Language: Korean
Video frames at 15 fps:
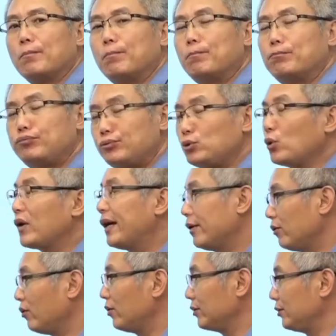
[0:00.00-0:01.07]
부족한
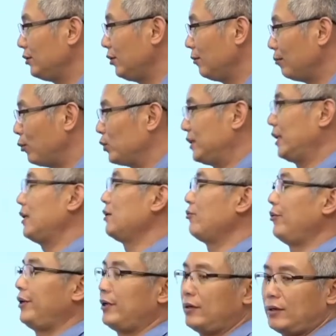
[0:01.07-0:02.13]
거거든요. 모자란
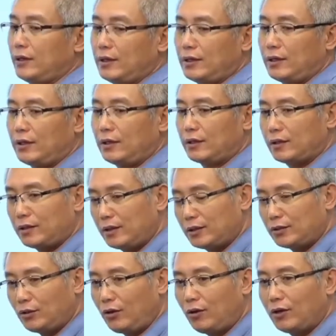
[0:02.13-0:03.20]
거예요.
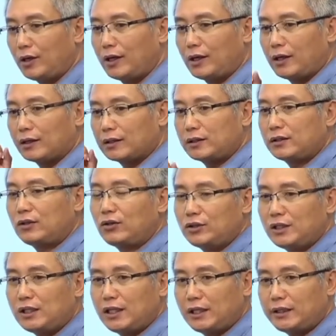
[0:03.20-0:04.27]
그래서 그런
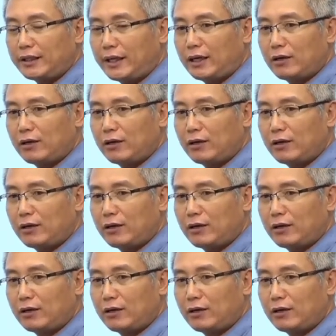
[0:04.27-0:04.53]
일이 있다라고